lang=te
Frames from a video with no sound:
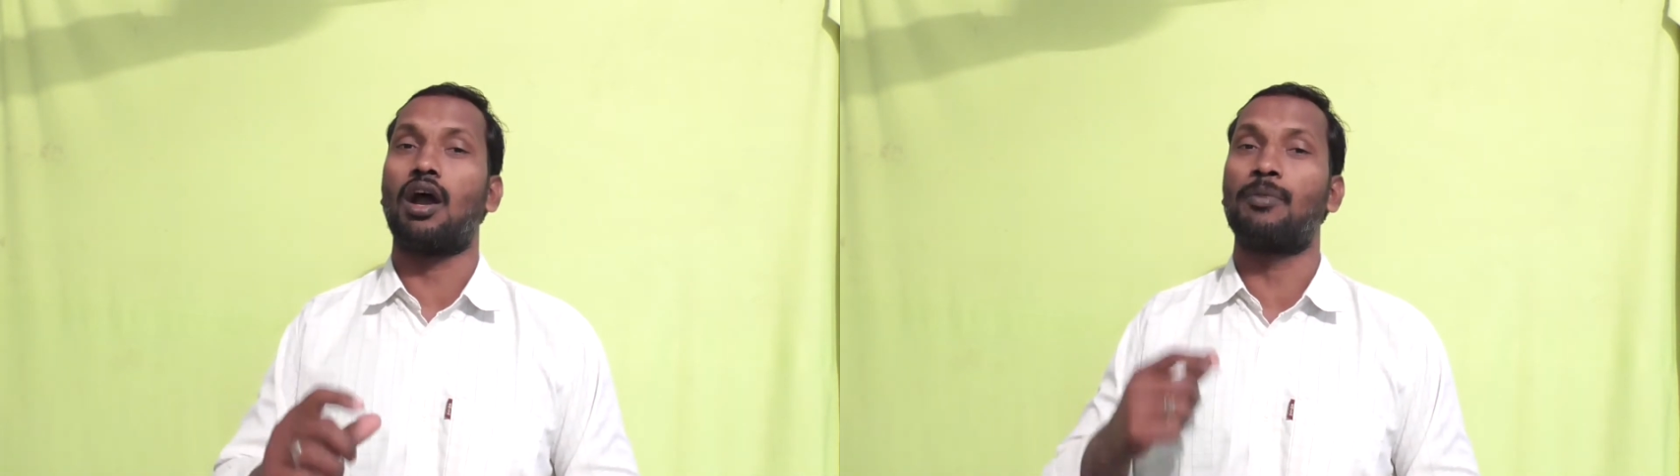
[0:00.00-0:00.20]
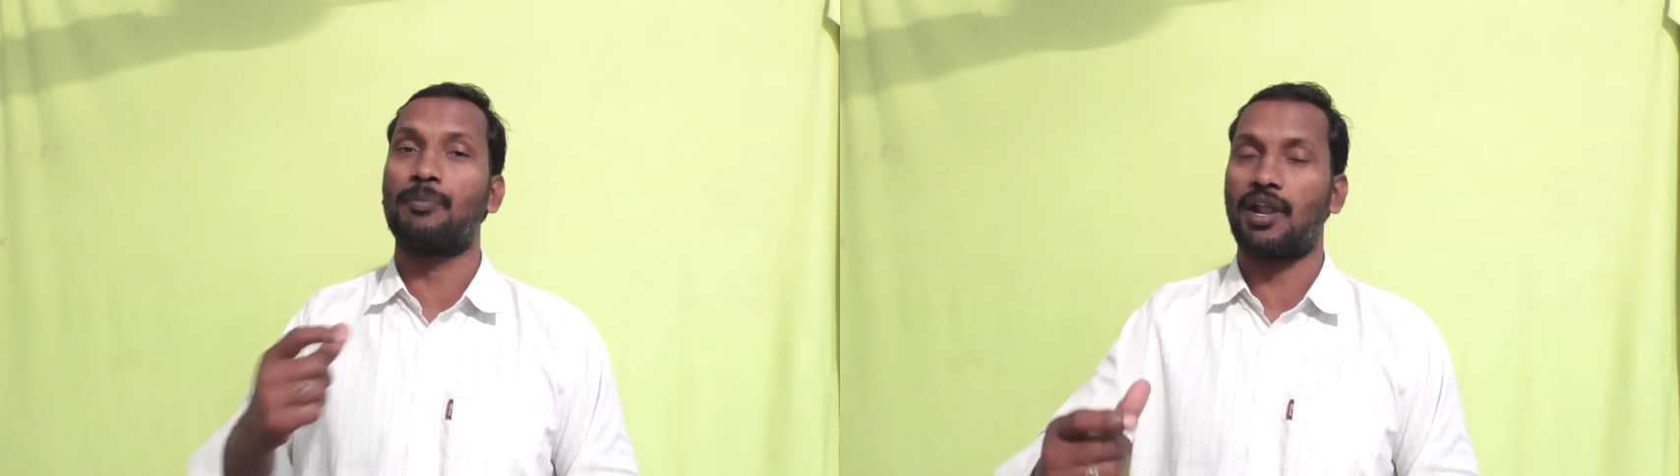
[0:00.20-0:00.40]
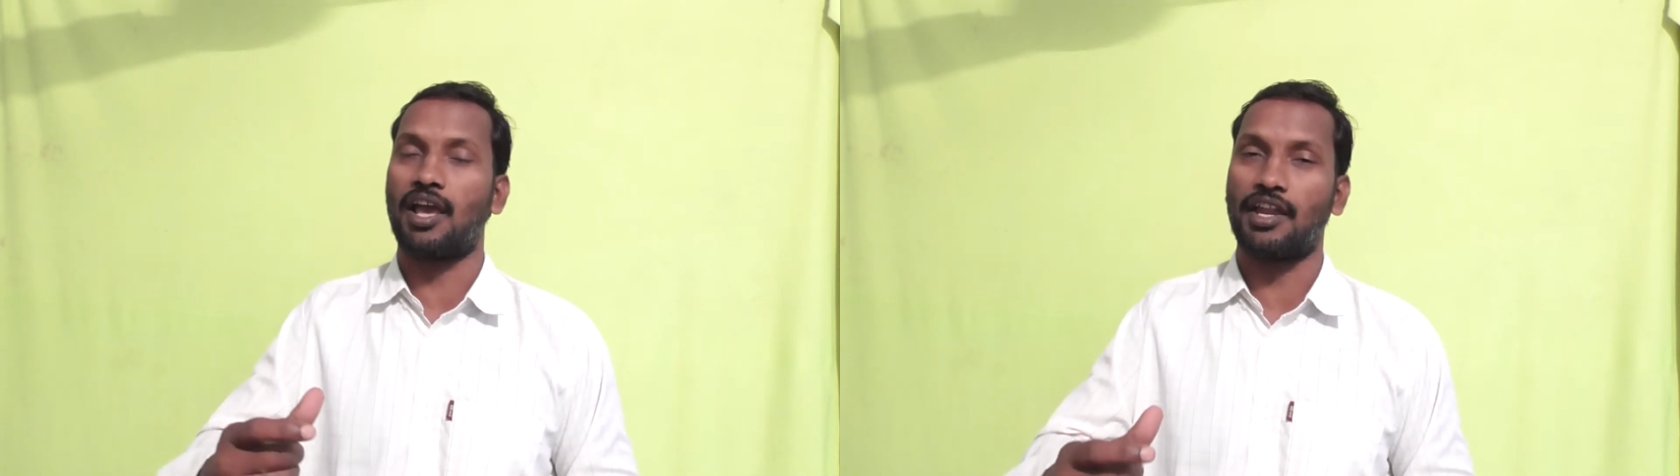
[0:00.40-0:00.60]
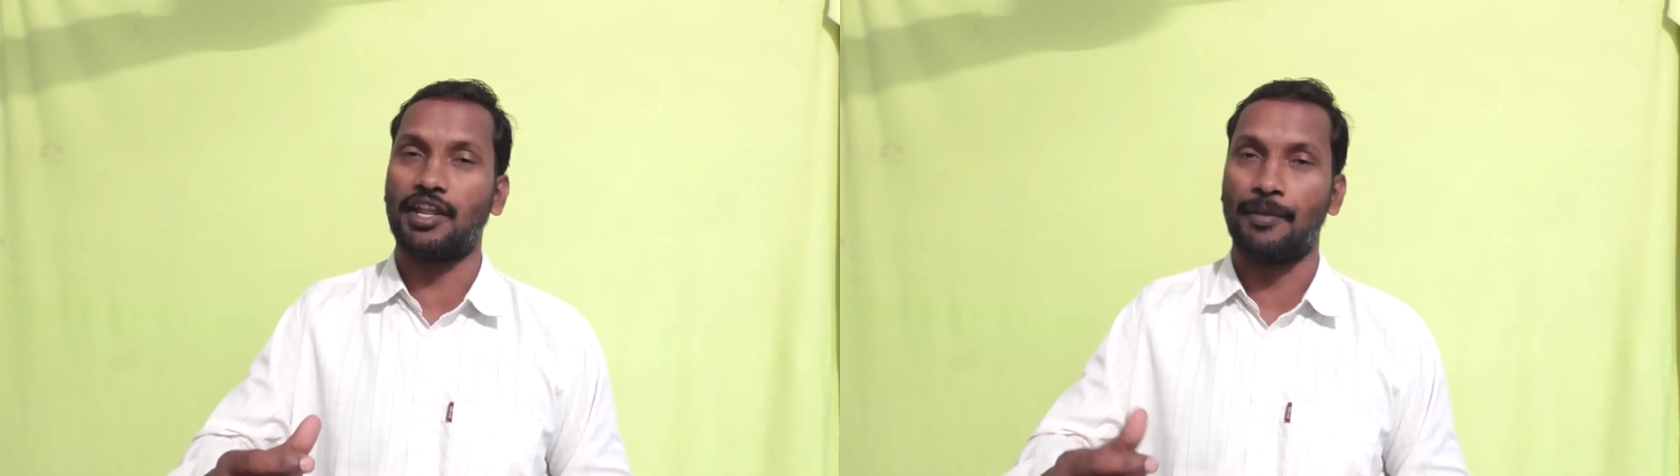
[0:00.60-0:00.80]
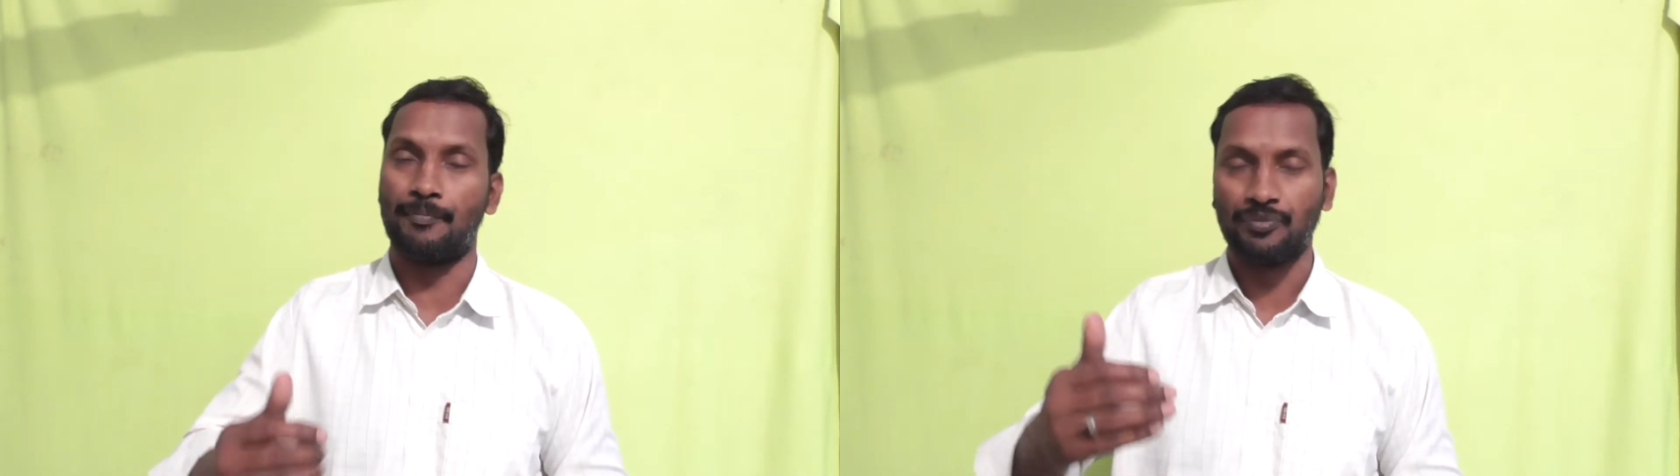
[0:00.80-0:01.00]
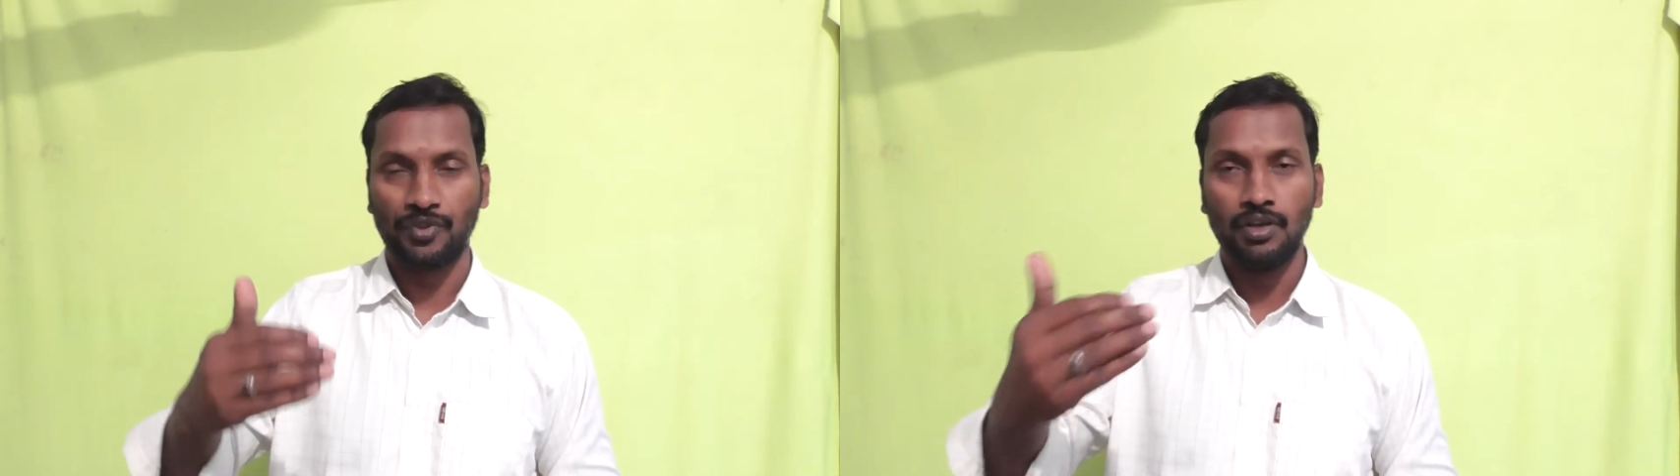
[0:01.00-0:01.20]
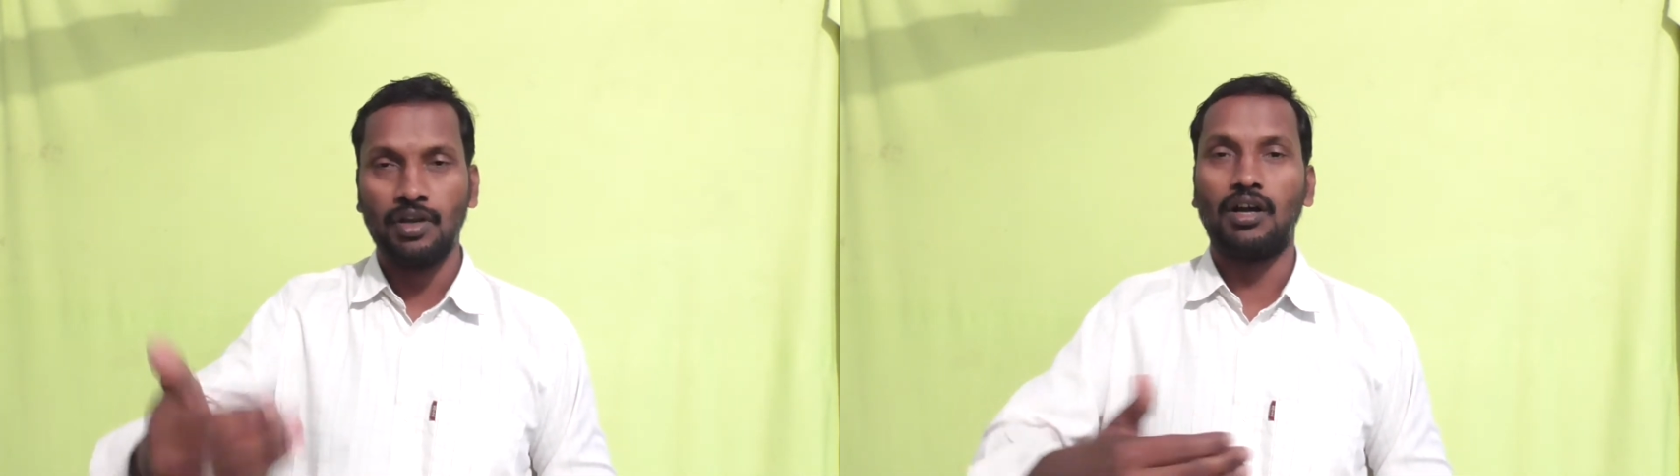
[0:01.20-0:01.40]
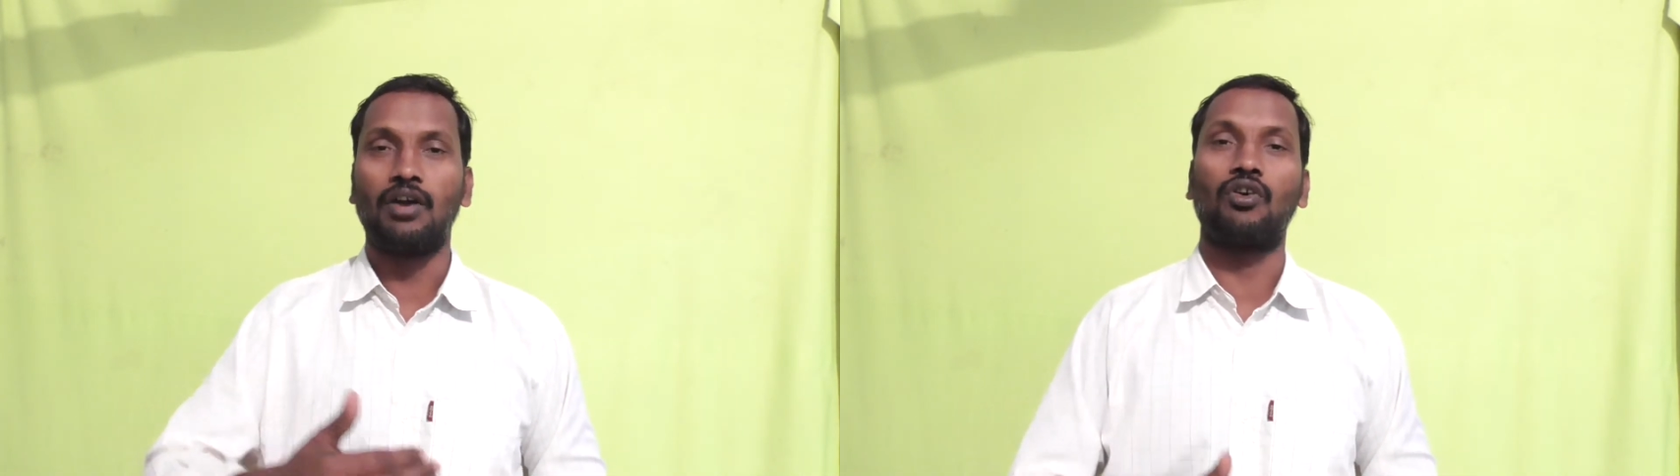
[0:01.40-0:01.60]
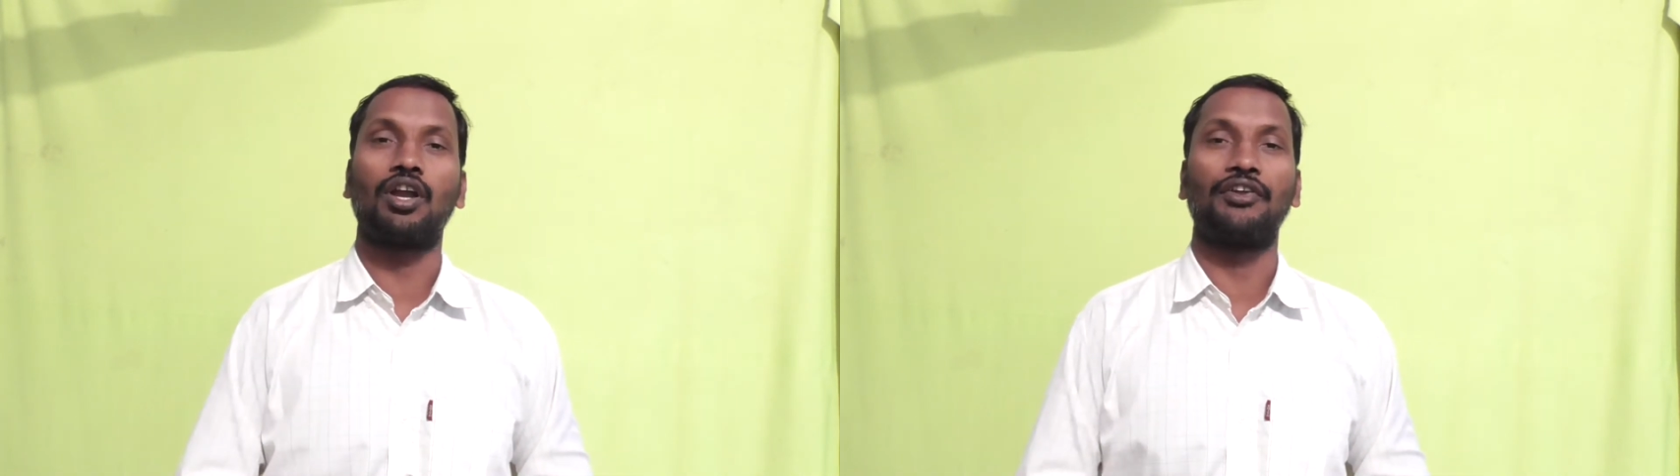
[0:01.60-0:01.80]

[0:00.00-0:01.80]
అభిప్రాయాన్ని ఒక